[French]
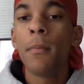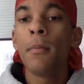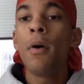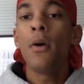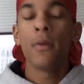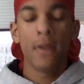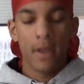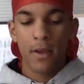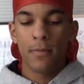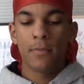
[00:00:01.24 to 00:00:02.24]
Bon,
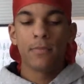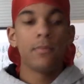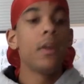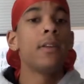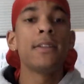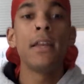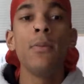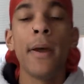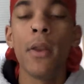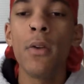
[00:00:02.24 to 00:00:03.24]
euh, salut
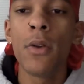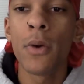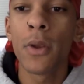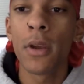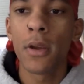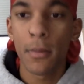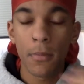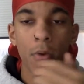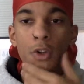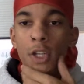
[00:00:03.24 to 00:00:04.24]
Manon. Donc, euh,
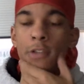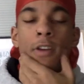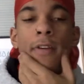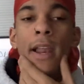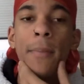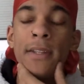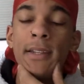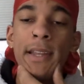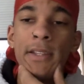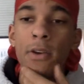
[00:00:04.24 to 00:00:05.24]
aujourd'hui, je vais faire la
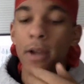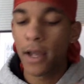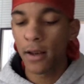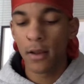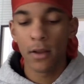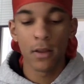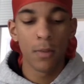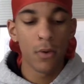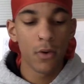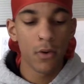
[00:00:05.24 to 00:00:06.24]
présentation orale euh, de
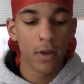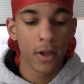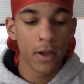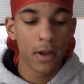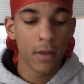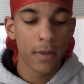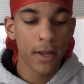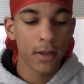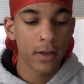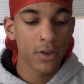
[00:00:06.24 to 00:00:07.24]
mon
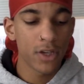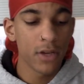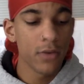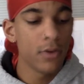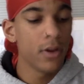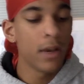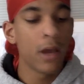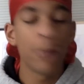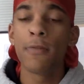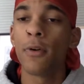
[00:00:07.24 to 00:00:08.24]
roman que j'ai lu de
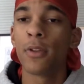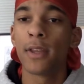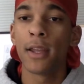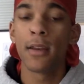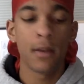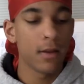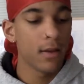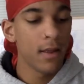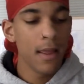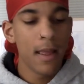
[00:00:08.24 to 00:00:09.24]
Naomi Fontaine,
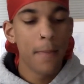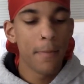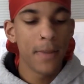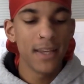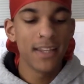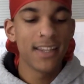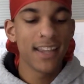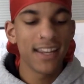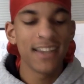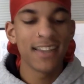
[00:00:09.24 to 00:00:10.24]

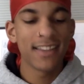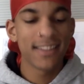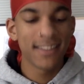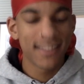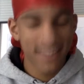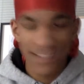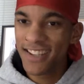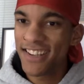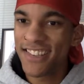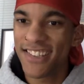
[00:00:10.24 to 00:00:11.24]

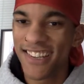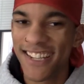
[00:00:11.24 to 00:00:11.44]
Manicanetich.